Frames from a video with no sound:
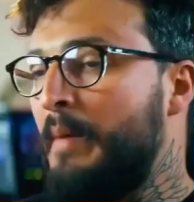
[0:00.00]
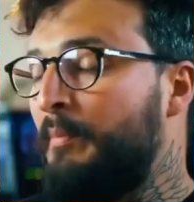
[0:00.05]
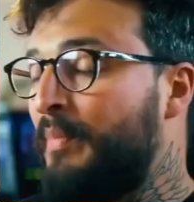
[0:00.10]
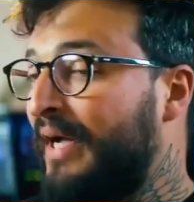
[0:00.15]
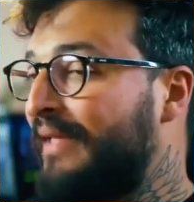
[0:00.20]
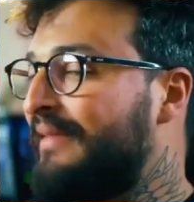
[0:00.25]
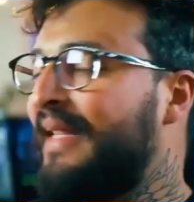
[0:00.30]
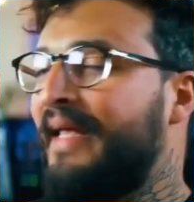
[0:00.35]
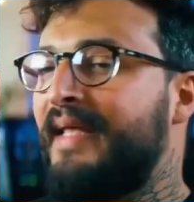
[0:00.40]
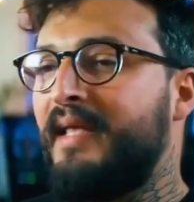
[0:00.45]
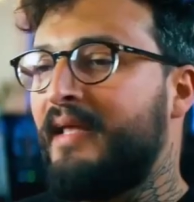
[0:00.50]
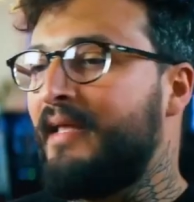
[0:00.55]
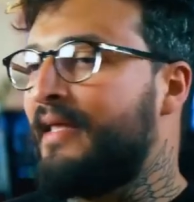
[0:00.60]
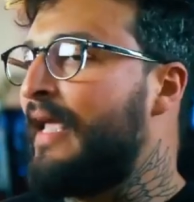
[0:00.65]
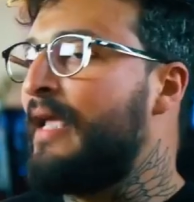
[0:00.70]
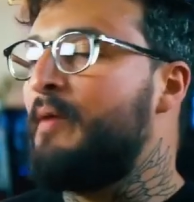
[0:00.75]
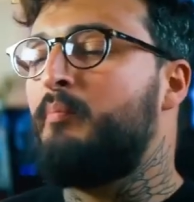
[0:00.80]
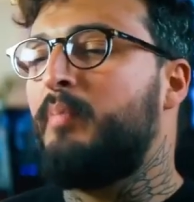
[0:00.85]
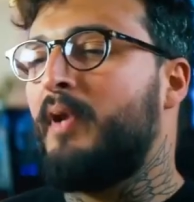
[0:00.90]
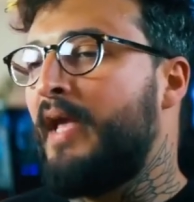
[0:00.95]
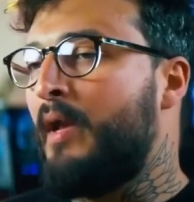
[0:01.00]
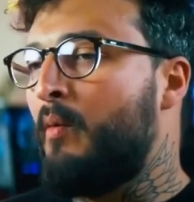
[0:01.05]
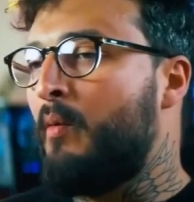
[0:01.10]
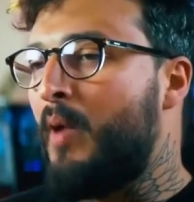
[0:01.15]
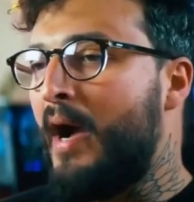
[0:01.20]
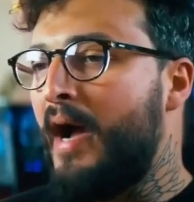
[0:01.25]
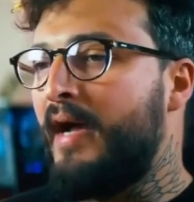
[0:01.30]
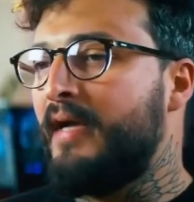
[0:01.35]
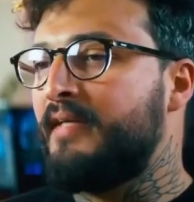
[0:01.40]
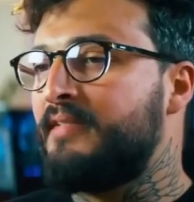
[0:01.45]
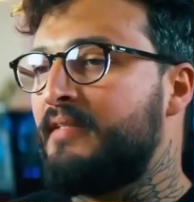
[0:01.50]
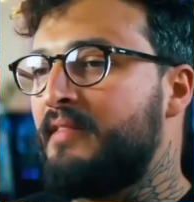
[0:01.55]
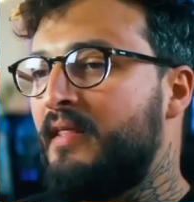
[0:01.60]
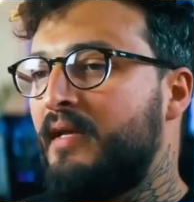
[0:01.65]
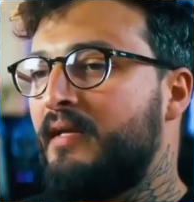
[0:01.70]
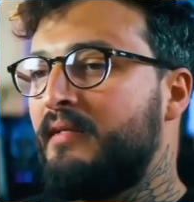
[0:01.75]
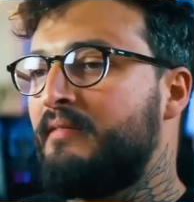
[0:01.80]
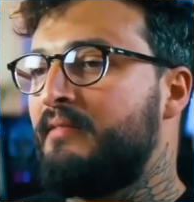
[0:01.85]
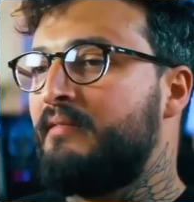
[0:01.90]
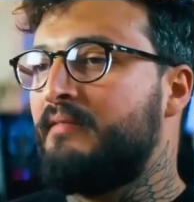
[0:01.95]
chơi khôn ngoan Tôi nghĩ
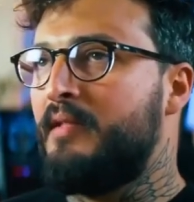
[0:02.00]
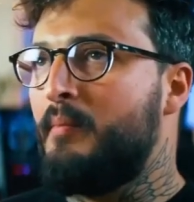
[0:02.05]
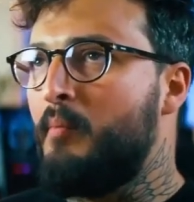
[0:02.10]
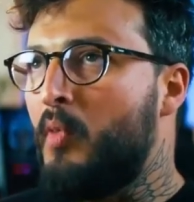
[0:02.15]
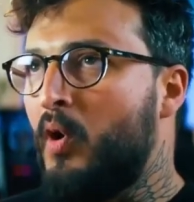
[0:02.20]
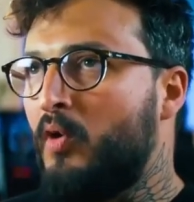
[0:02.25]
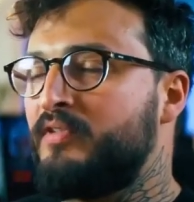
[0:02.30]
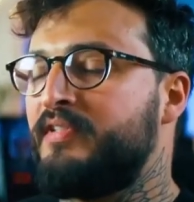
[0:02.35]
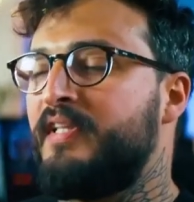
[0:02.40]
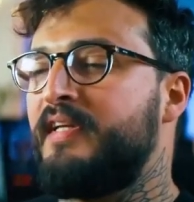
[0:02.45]
phần thú vị nhất